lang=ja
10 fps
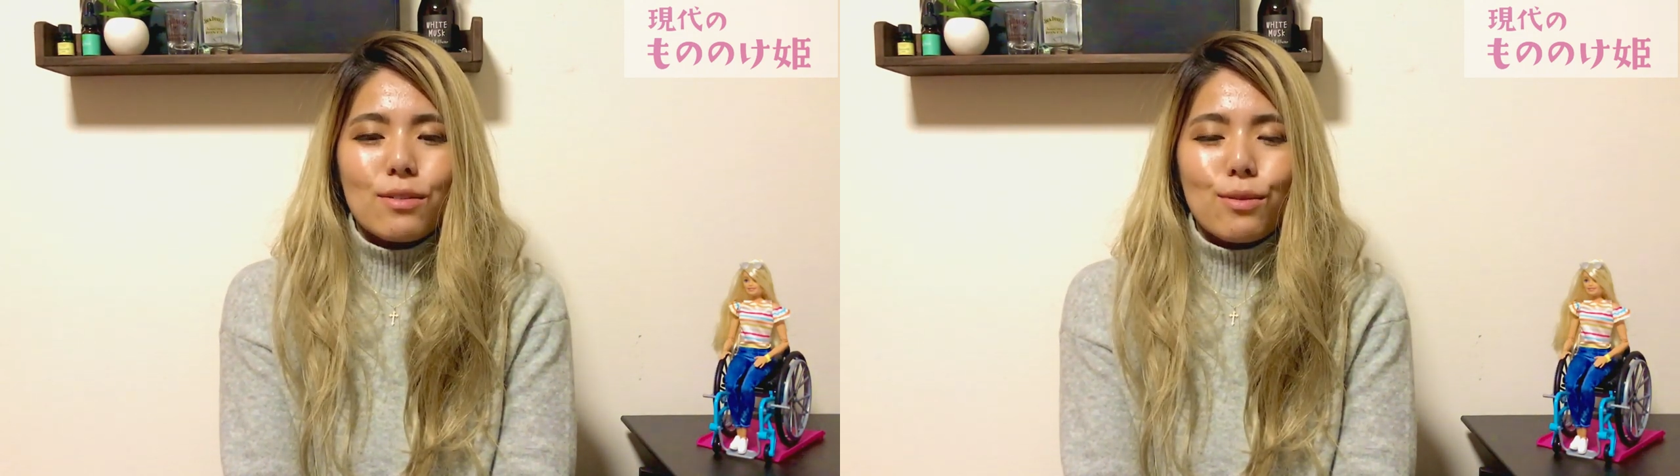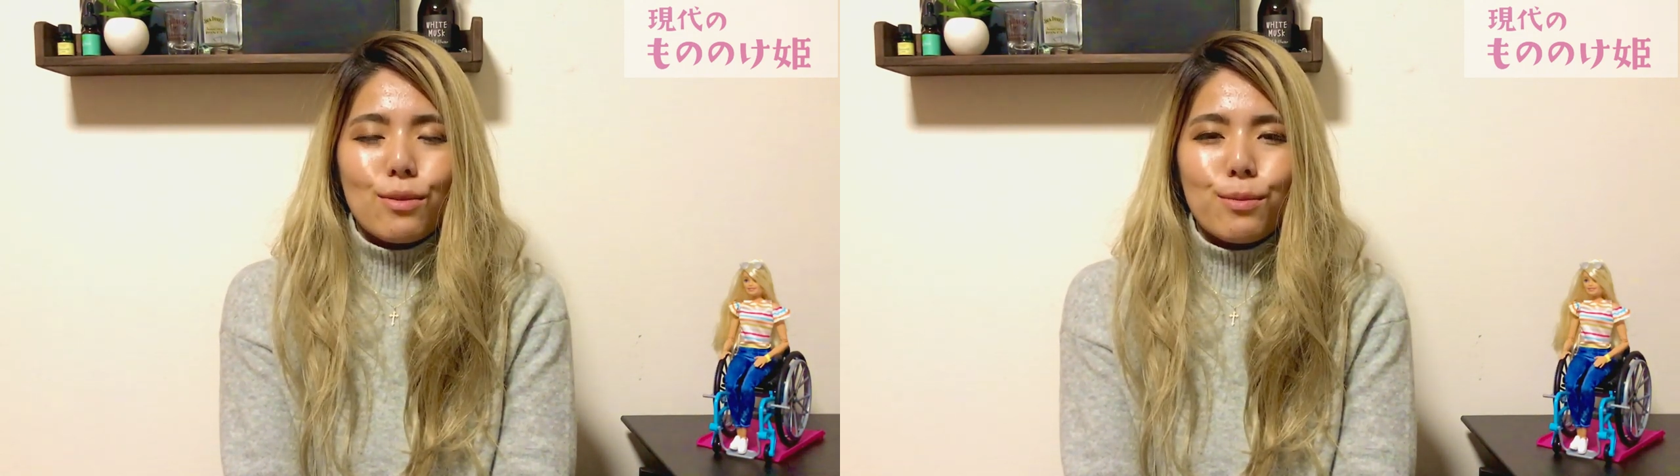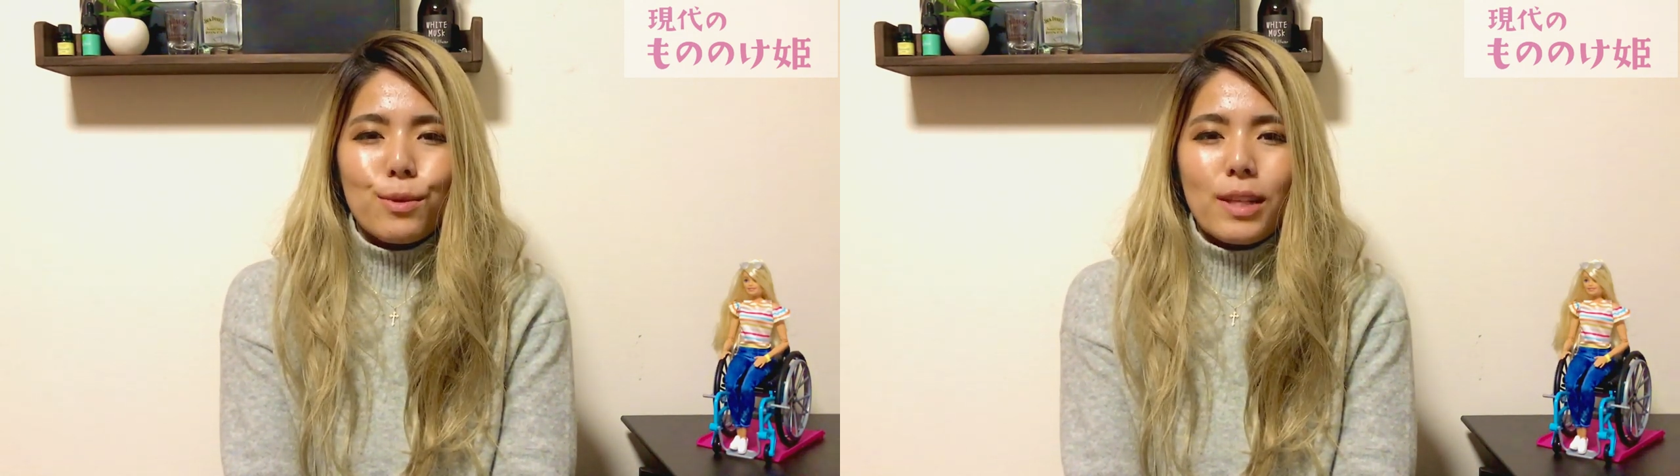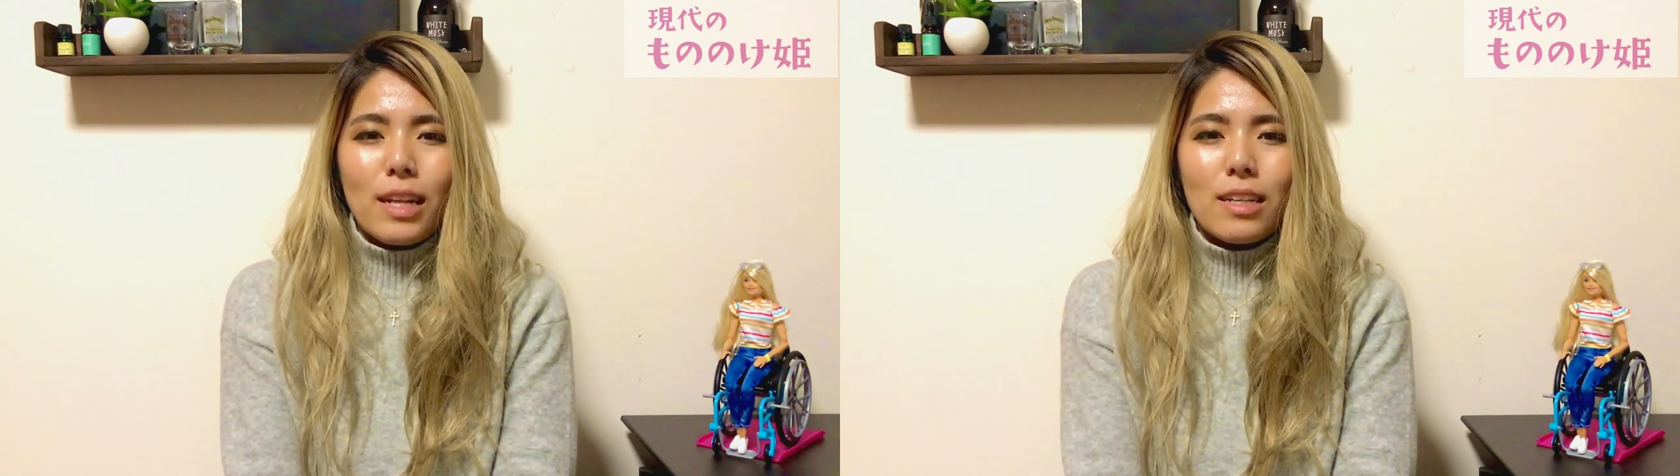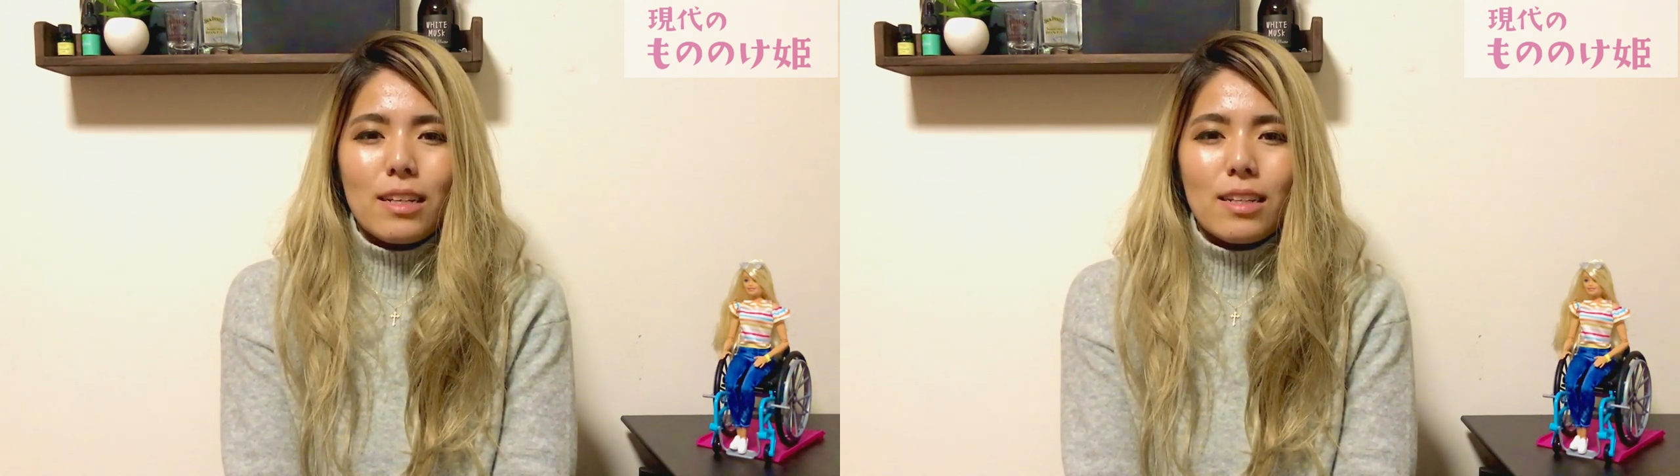こう
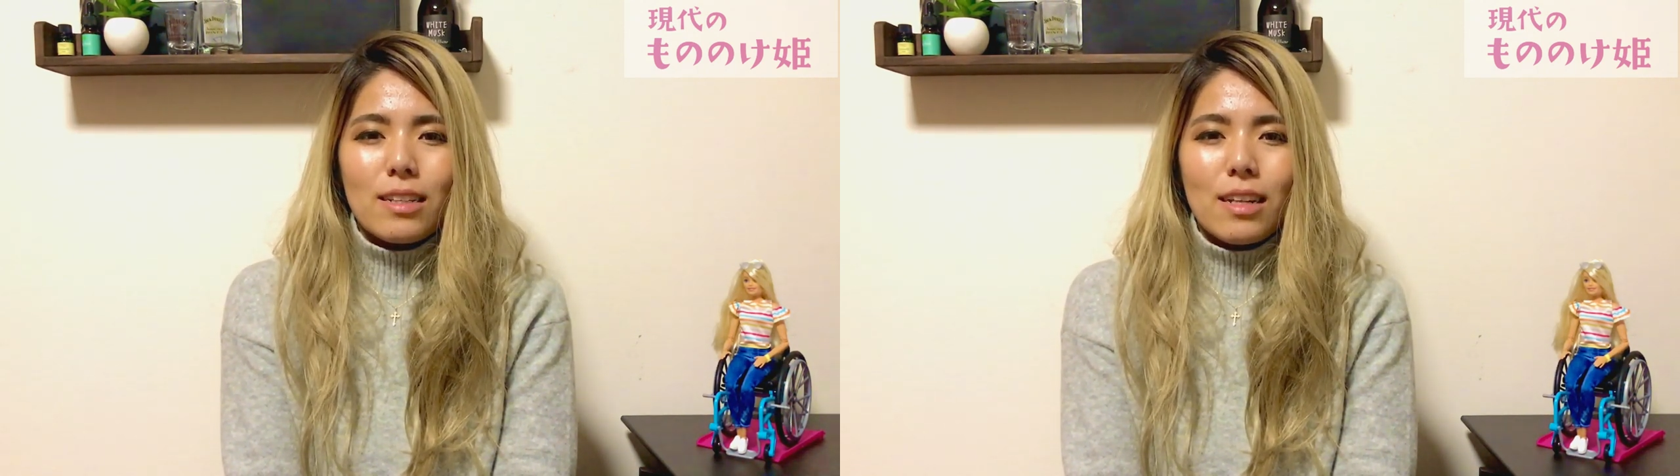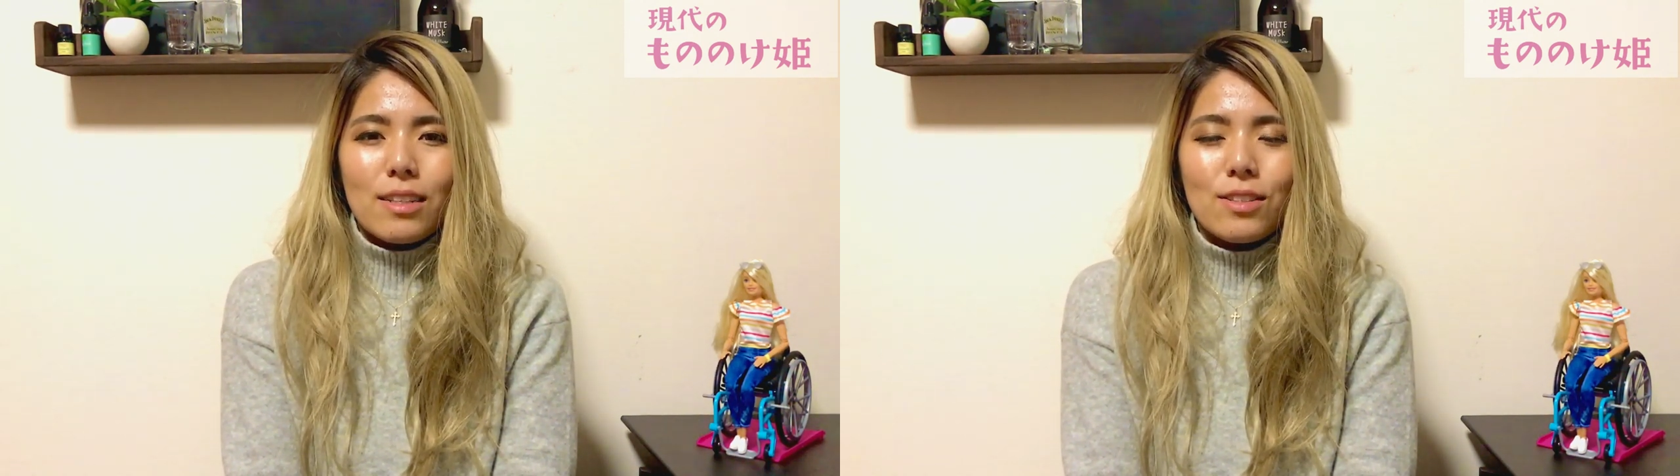表に出